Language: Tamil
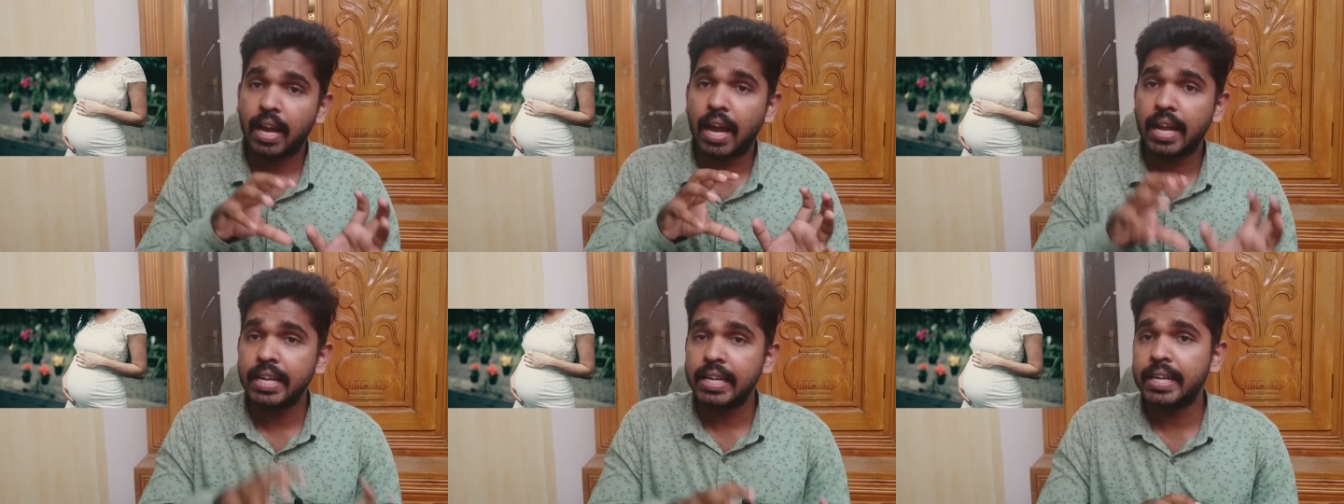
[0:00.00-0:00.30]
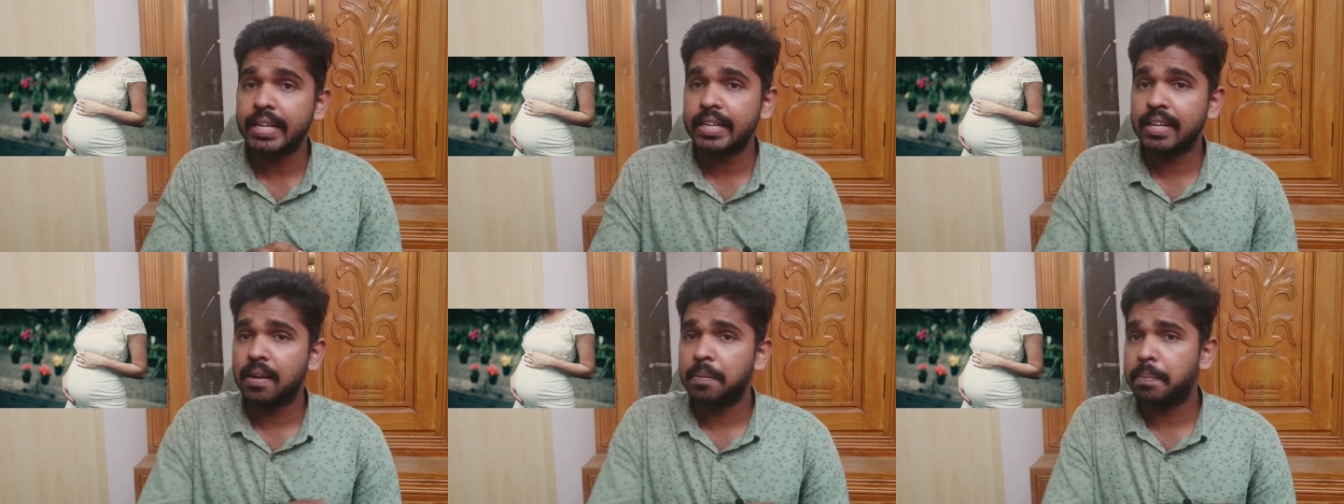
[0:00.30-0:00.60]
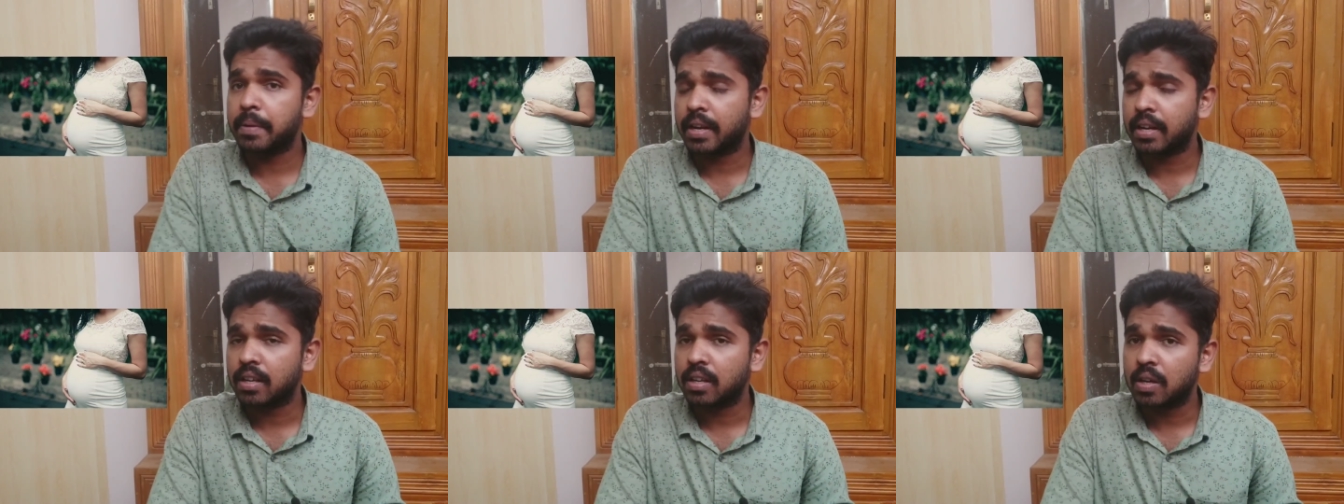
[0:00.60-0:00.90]
ஐலாண்டில்
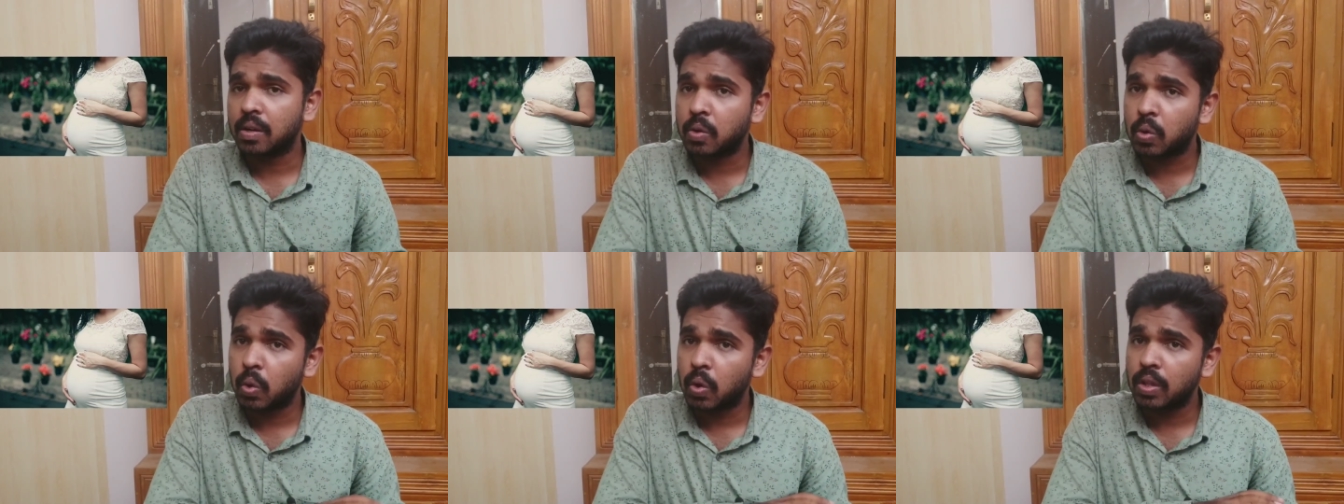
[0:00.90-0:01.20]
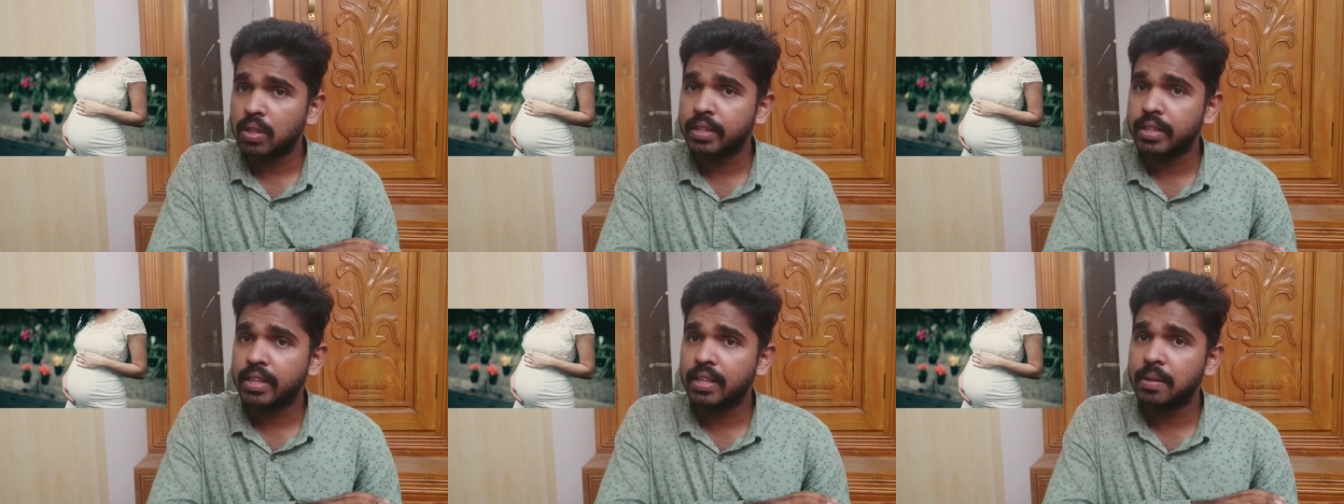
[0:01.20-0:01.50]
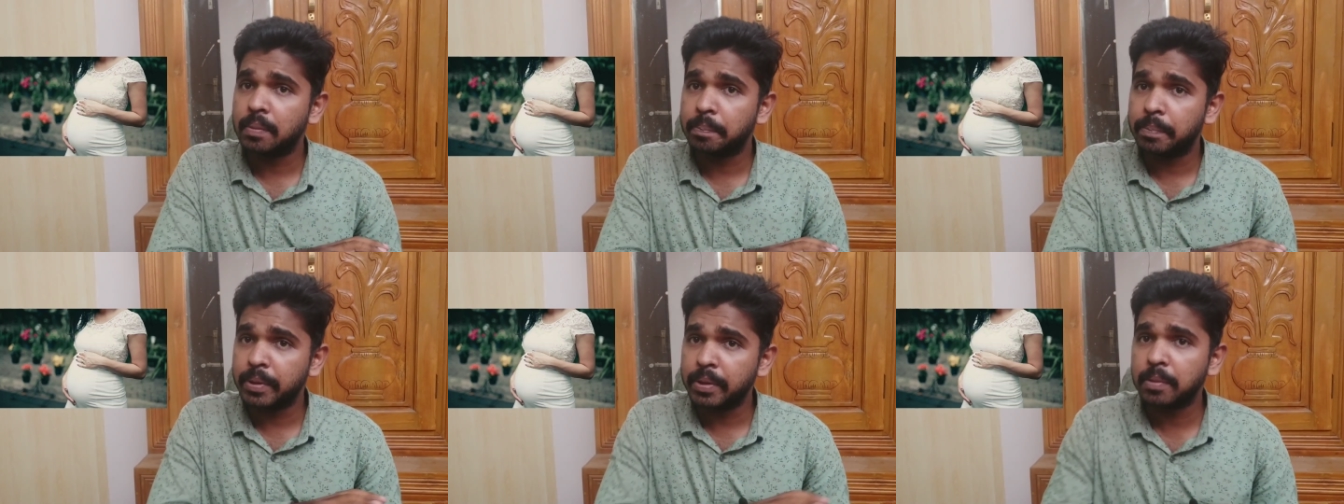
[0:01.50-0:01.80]
பிறக்கிற குழந்தைகள்
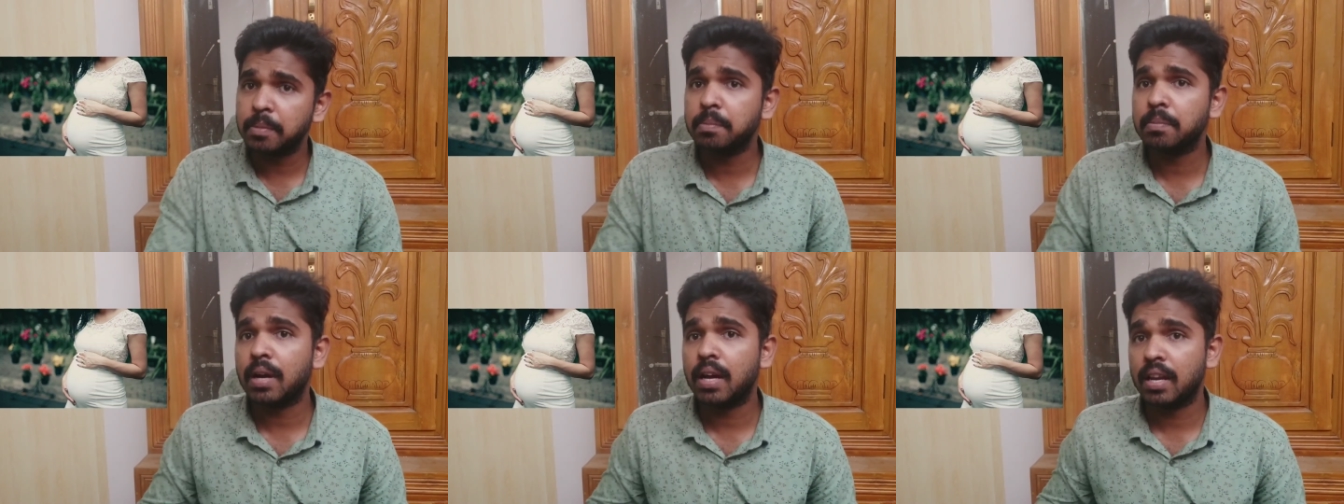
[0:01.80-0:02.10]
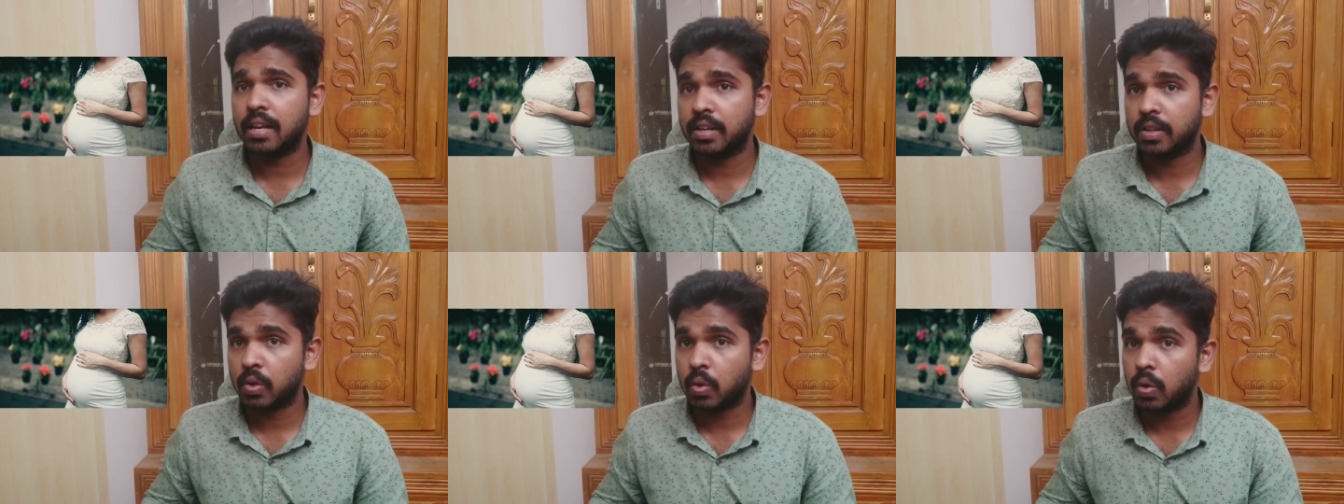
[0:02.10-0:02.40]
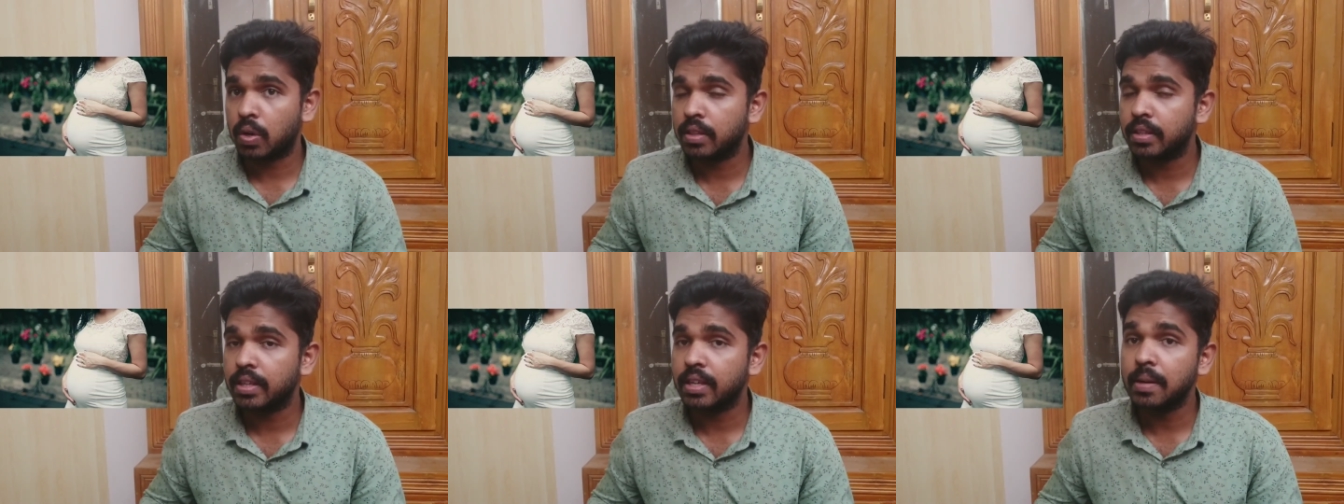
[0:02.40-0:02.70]
பெரும்பாலான
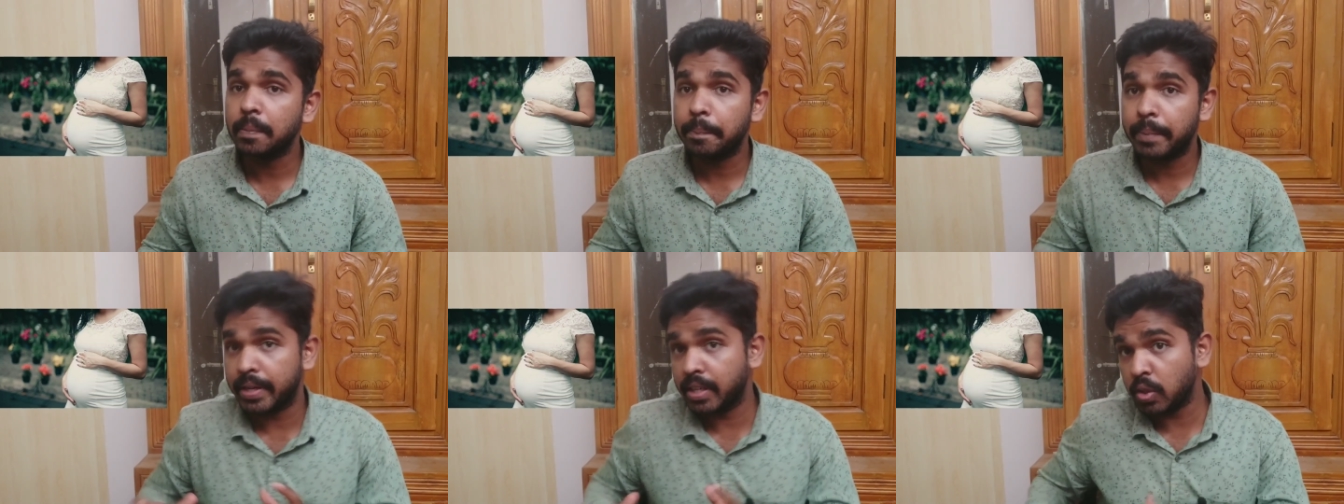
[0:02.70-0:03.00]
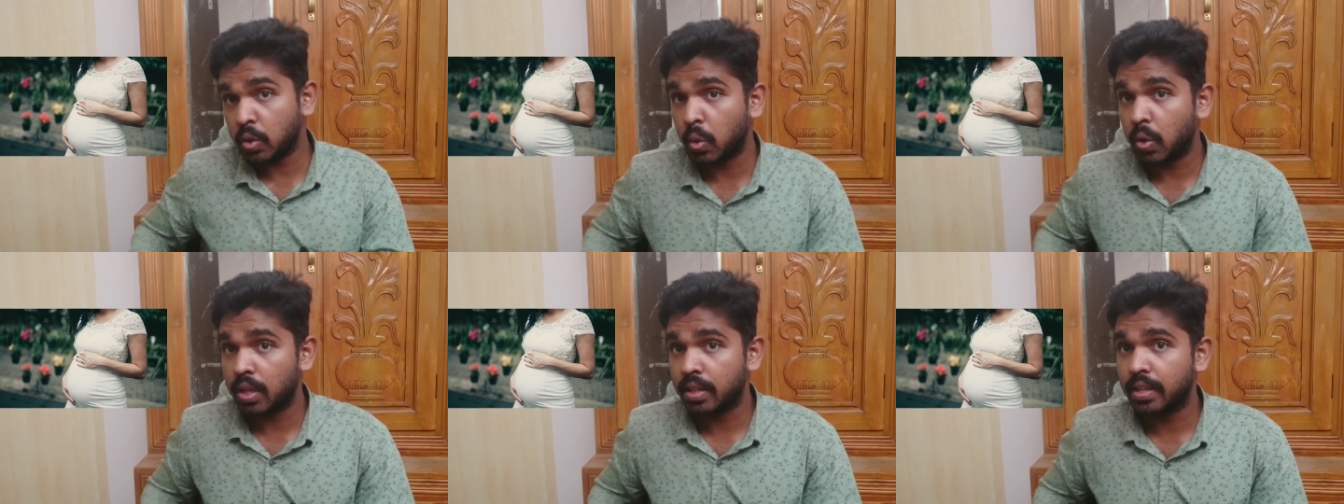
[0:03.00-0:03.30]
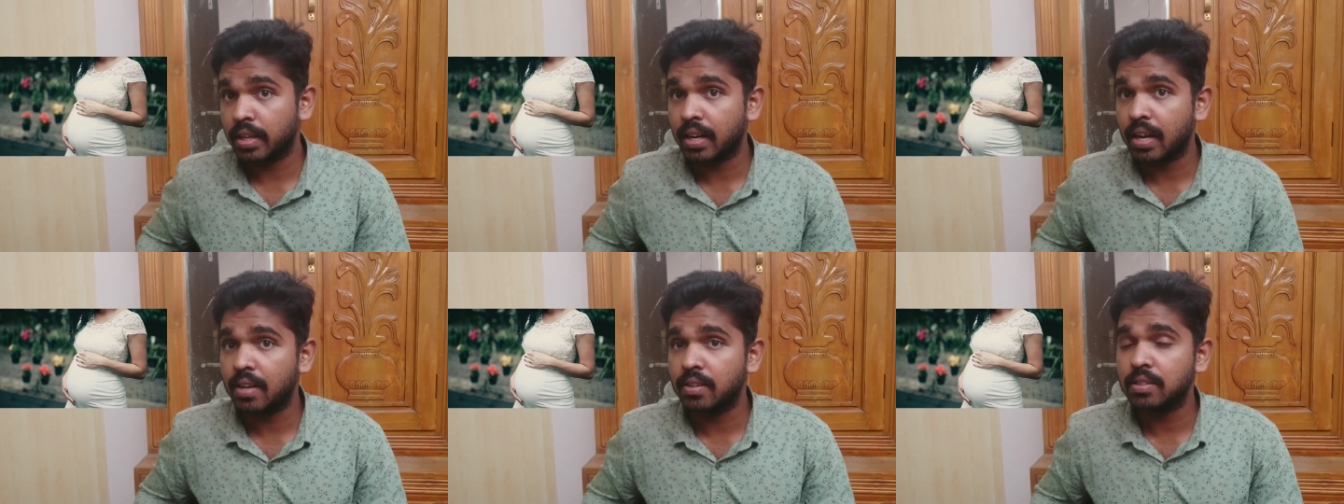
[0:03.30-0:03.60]
குழந்தைகள் பெண்
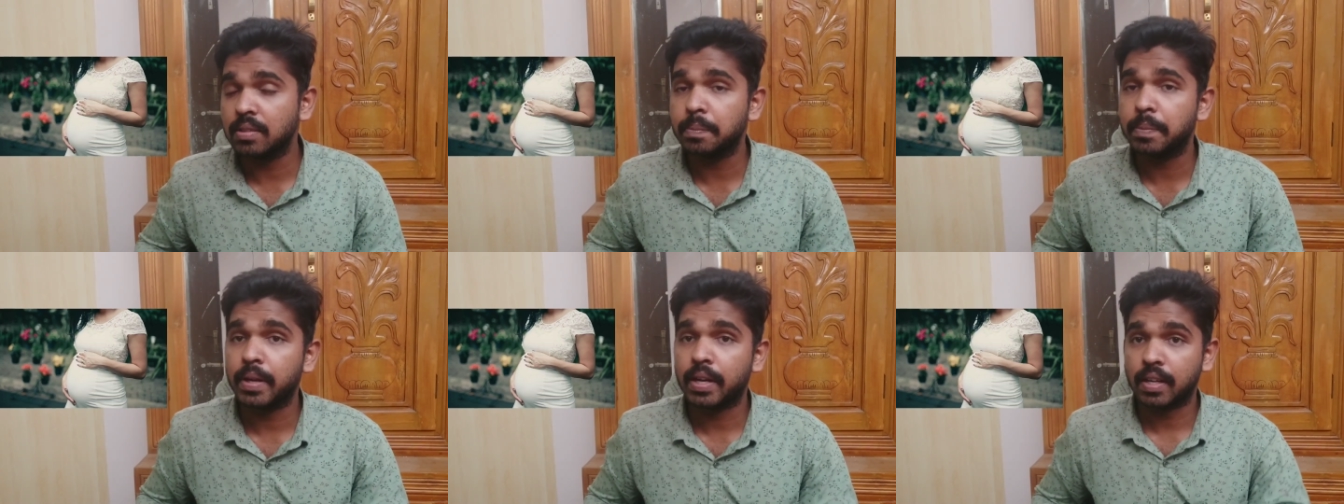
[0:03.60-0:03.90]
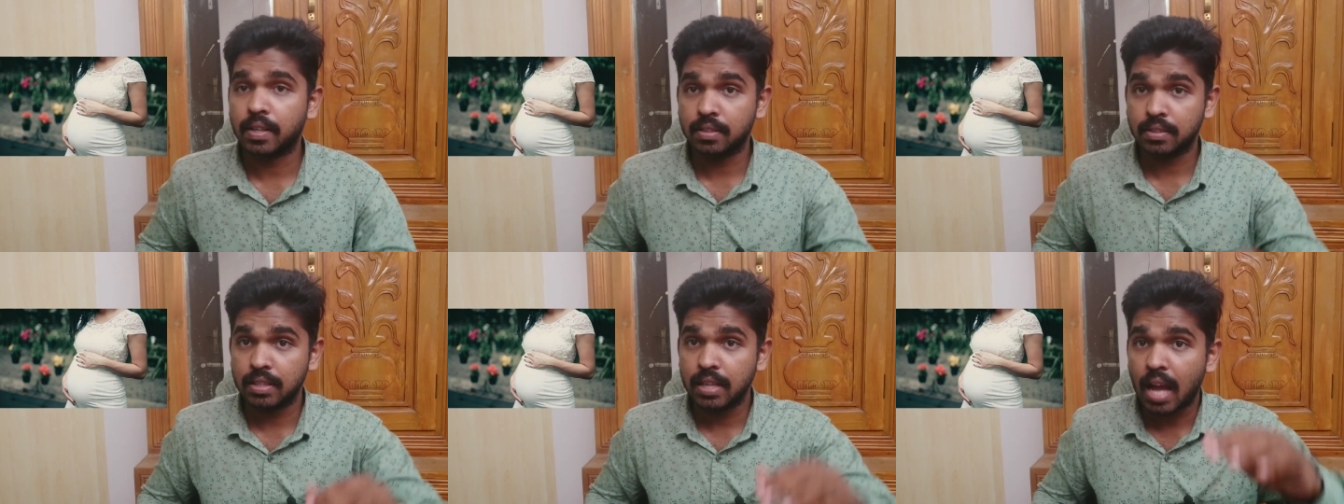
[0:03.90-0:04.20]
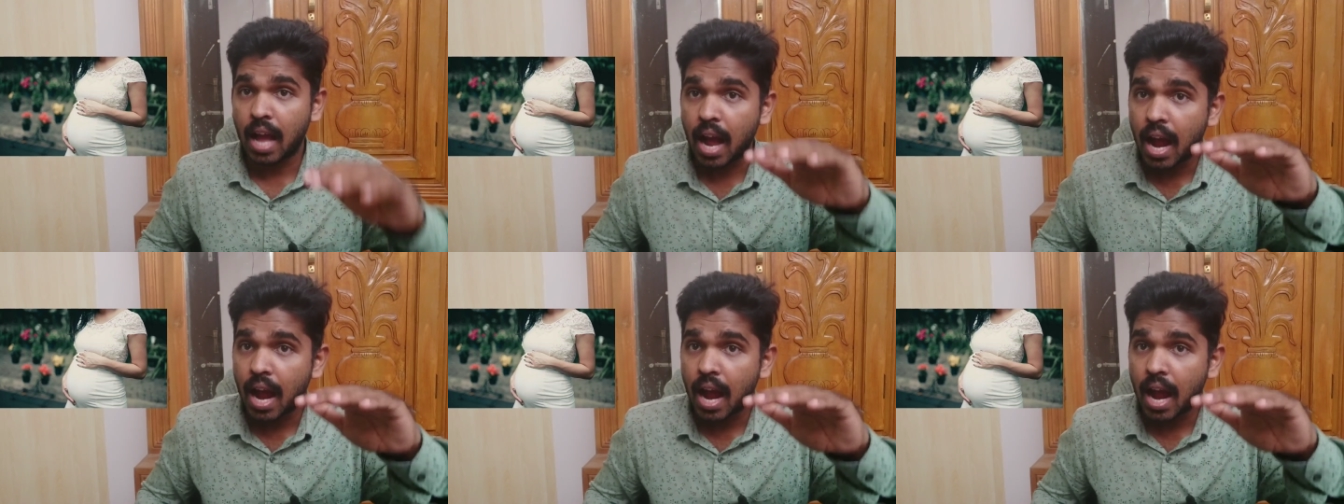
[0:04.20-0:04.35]
குழந்தைகளாக வந்து பிறக்குது